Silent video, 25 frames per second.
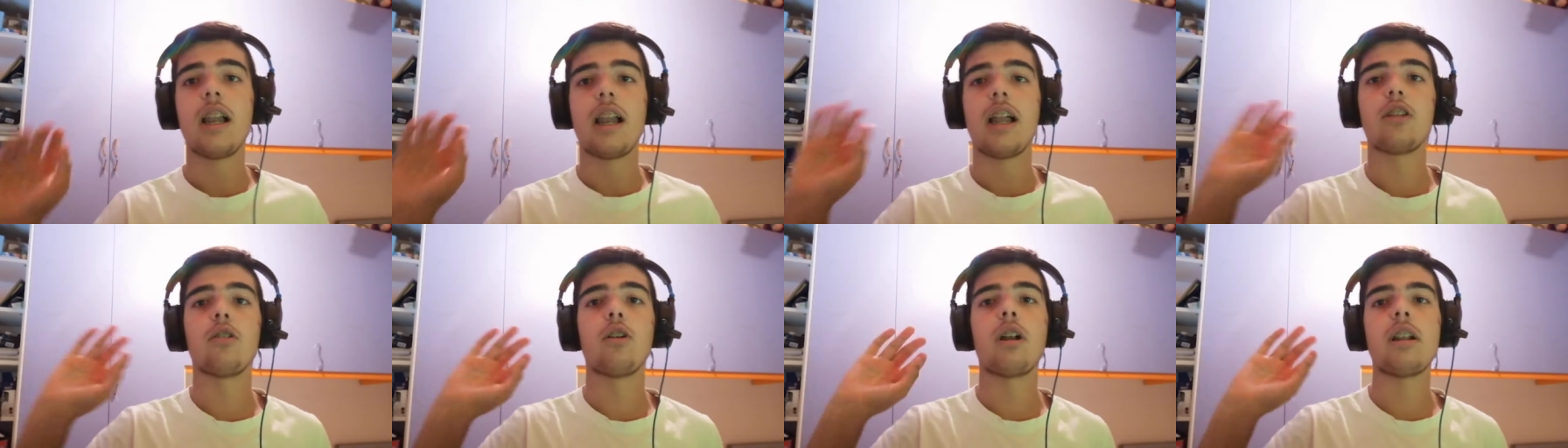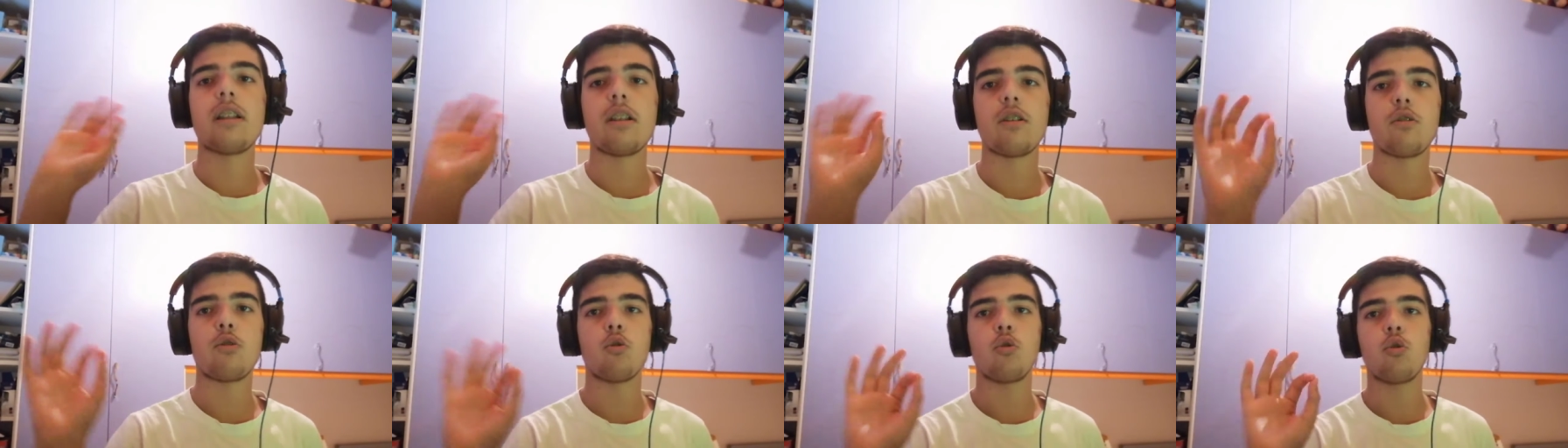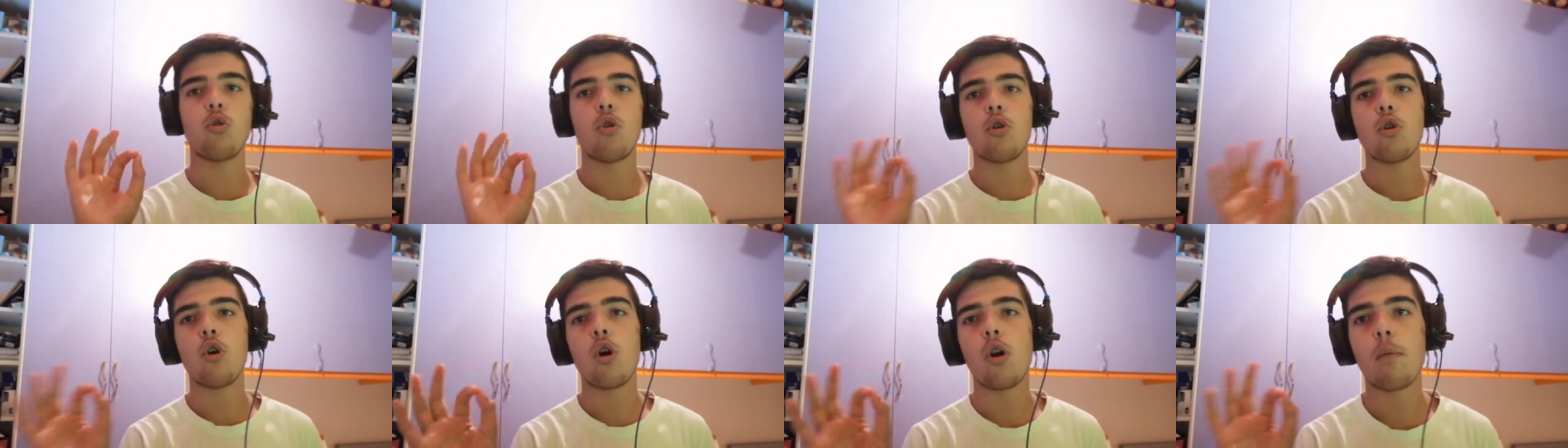la trovate su
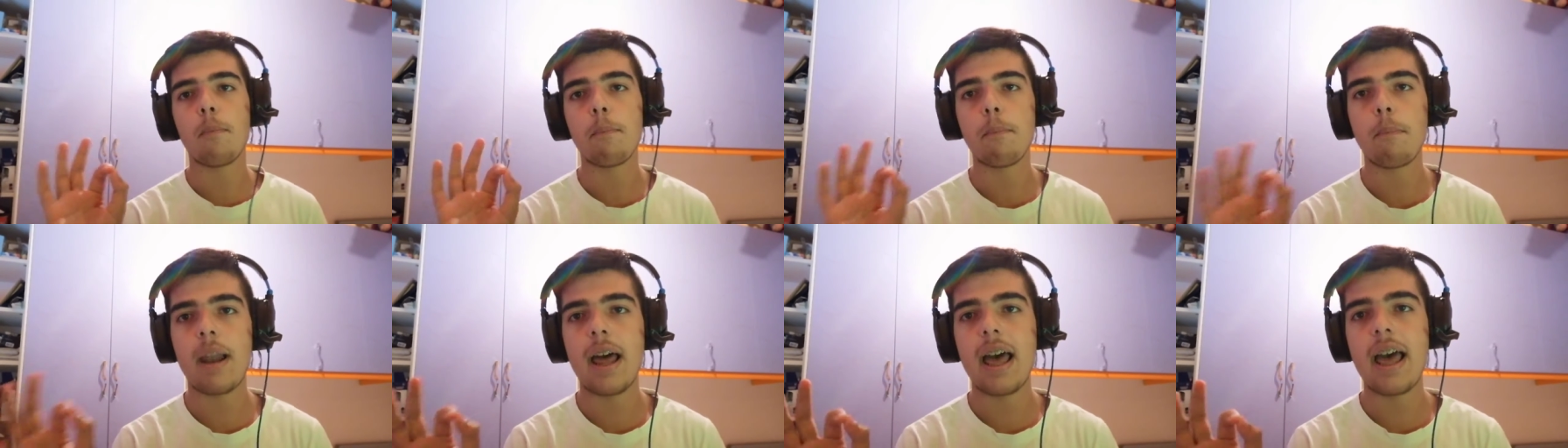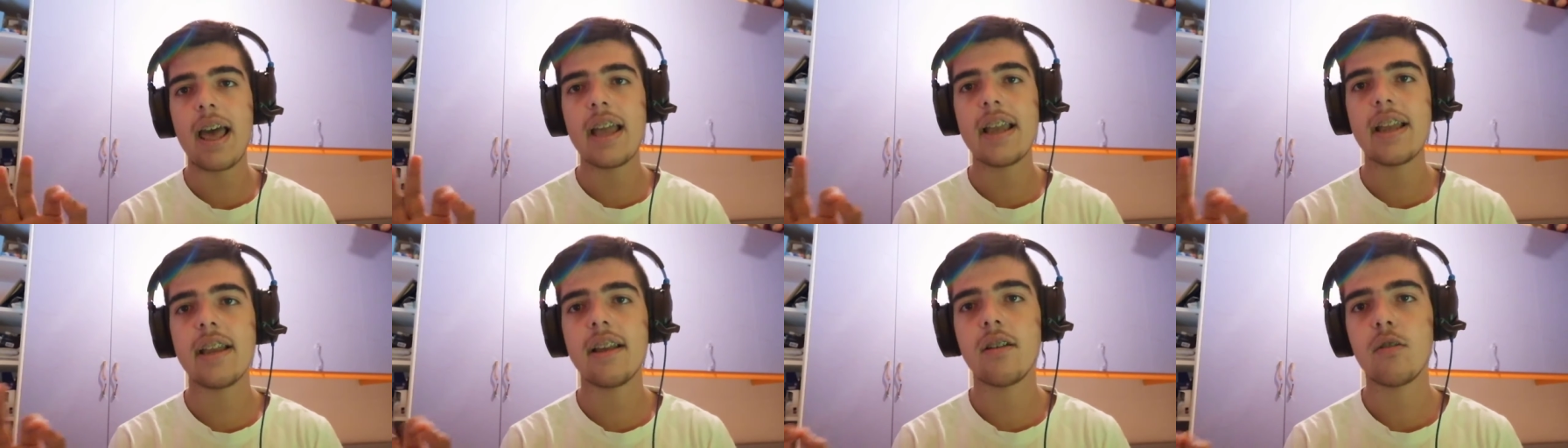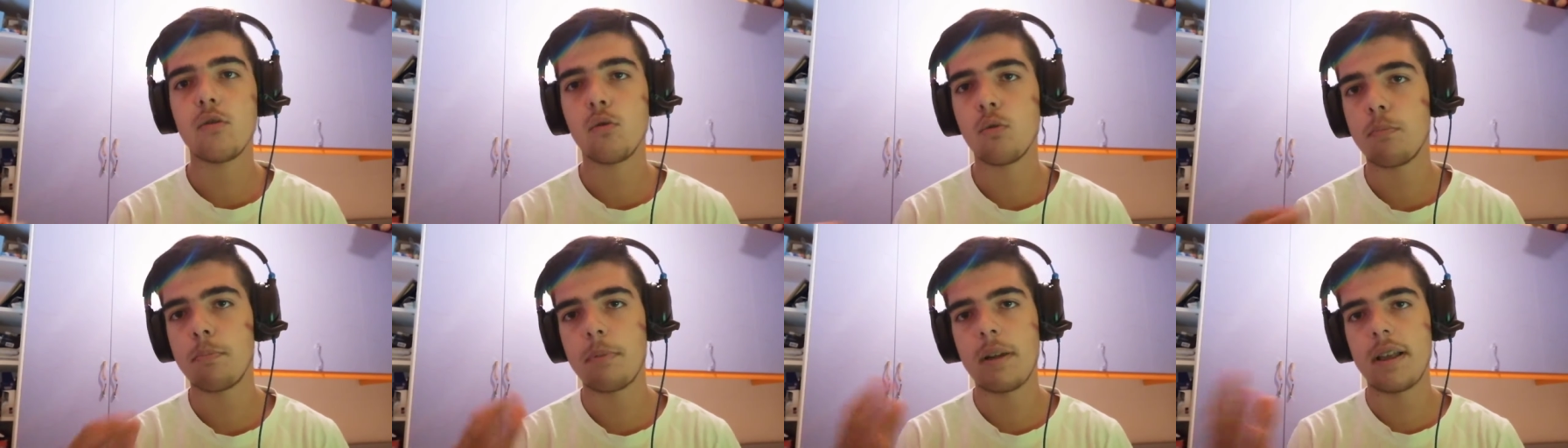Google Play,
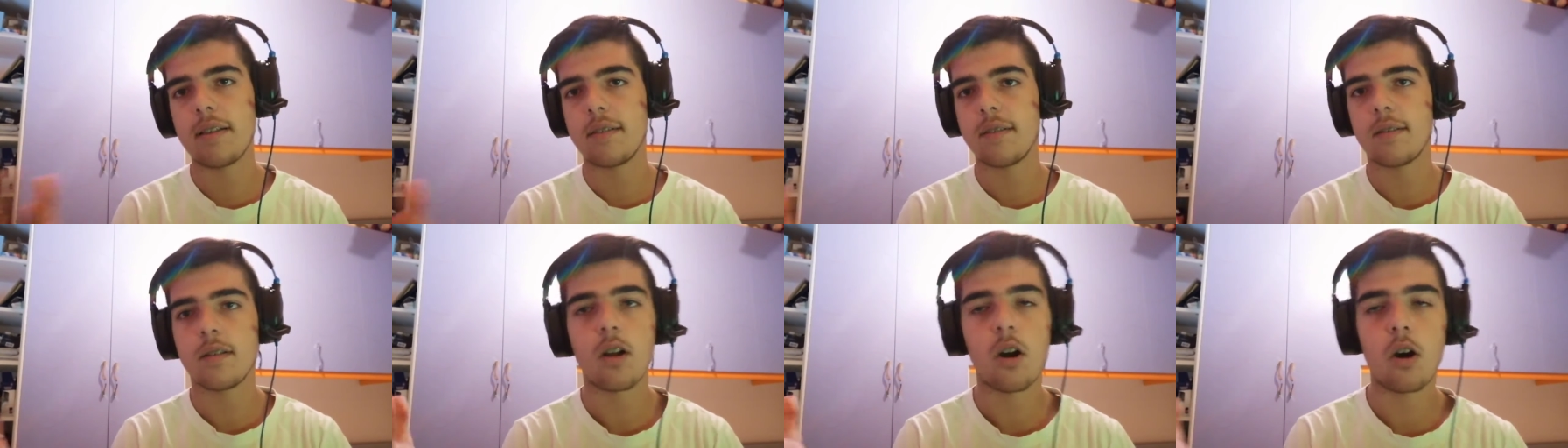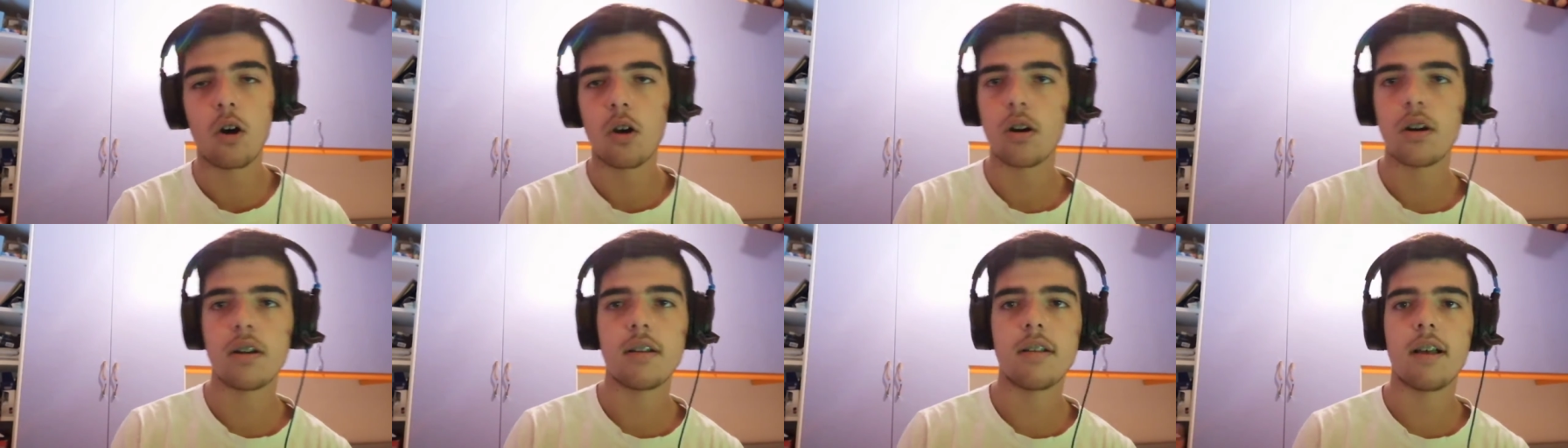su Play Store,